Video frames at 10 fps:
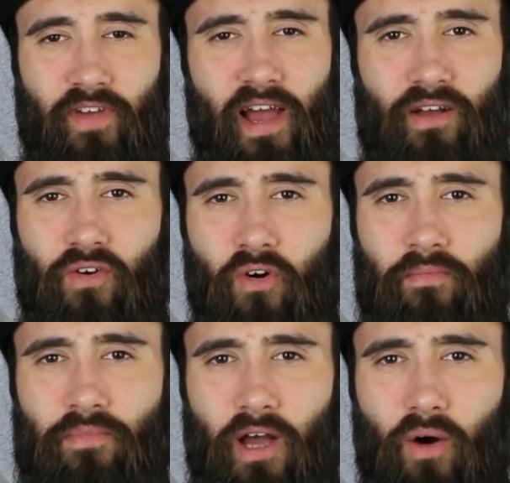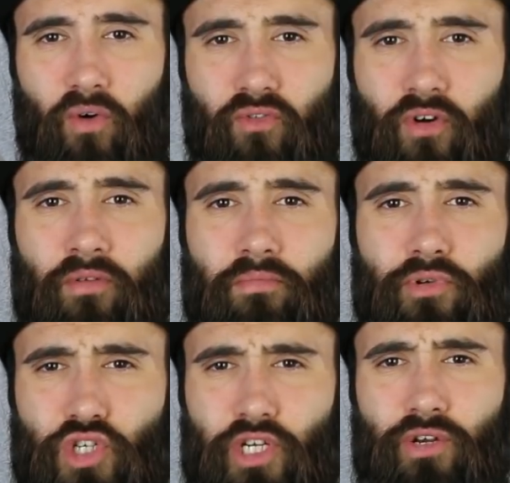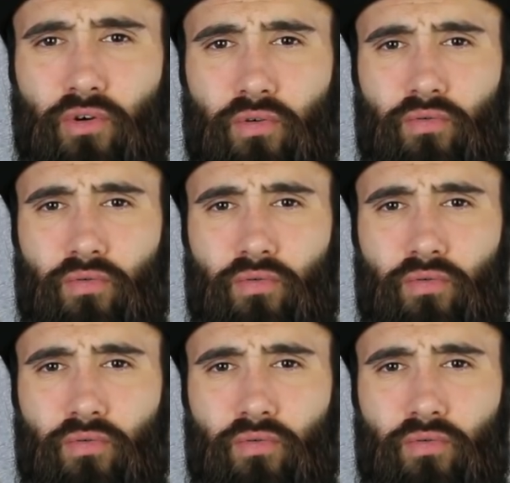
wer kommt auch von Bushido?